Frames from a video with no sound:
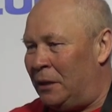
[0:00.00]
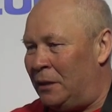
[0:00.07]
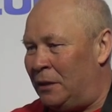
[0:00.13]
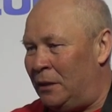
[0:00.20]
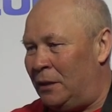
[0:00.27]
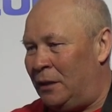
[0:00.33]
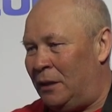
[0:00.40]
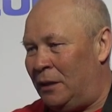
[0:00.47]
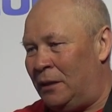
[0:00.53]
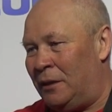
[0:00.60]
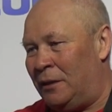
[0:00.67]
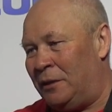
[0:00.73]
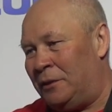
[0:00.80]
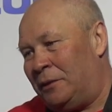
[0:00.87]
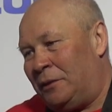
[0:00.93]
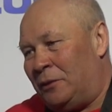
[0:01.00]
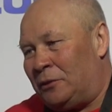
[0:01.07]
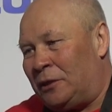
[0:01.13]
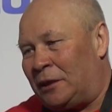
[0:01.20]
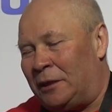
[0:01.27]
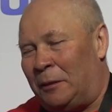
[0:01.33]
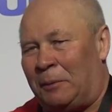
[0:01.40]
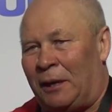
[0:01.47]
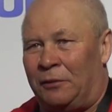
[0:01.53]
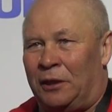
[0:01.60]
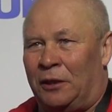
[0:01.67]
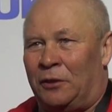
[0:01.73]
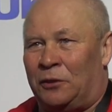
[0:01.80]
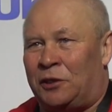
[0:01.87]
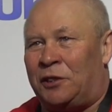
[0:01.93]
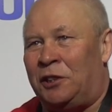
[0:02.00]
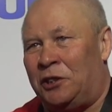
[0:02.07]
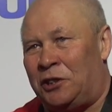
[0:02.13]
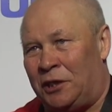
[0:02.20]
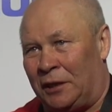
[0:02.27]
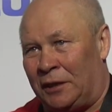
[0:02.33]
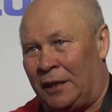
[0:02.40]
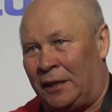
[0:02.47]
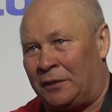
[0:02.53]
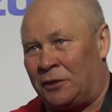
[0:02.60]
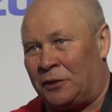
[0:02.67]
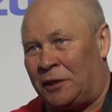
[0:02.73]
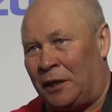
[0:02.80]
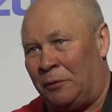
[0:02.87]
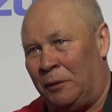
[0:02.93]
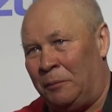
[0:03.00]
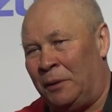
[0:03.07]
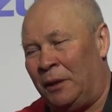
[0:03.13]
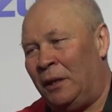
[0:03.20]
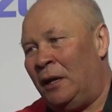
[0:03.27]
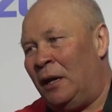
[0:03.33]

e, no tak naprawdę od stycznia, tak, zostałem,